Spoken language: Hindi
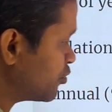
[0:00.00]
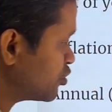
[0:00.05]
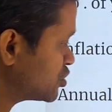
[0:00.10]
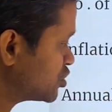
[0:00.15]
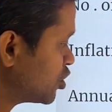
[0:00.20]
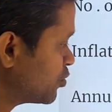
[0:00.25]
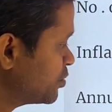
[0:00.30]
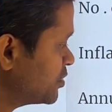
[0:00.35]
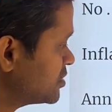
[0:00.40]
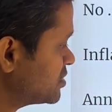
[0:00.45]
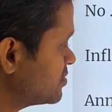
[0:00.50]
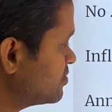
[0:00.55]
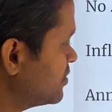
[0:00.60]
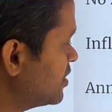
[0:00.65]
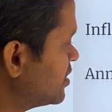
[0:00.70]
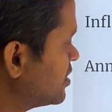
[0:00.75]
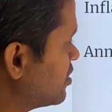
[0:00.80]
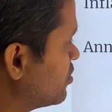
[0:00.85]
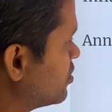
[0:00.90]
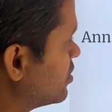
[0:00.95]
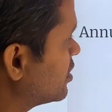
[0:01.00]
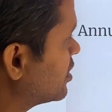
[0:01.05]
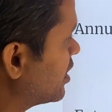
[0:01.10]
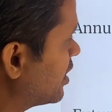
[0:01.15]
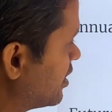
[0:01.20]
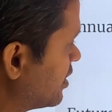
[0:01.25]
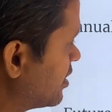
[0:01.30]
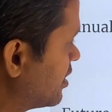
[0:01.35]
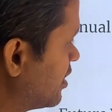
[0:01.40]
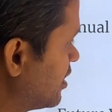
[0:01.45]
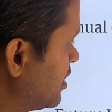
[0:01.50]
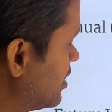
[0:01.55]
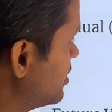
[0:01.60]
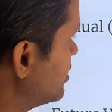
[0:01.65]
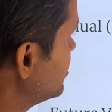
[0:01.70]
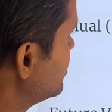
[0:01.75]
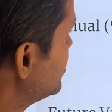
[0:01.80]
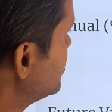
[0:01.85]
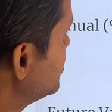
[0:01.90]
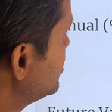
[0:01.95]
पोस्ट ऑफिस में रहेगा
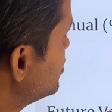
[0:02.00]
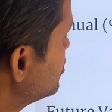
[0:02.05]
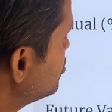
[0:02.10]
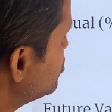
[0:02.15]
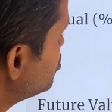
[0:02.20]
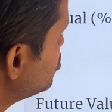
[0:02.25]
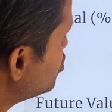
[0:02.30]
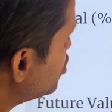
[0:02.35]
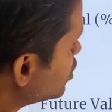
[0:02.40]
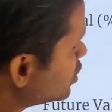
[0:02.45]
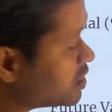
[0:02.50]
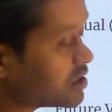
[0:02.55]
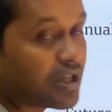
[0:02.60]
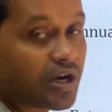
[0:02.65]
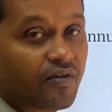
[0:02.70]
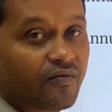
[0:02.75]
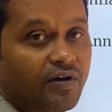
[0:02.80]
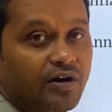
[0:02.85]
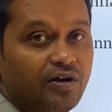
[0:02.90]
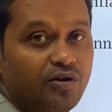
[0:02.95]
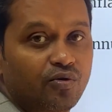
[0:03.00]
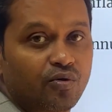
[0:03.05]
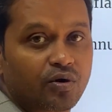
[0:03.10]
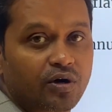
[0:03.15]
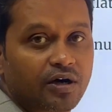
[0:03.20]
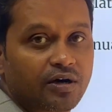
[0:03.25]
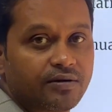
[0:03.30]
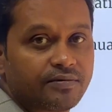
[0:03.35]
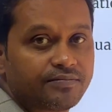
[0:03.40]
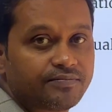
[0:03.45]
तो कितना वैल्यू होगा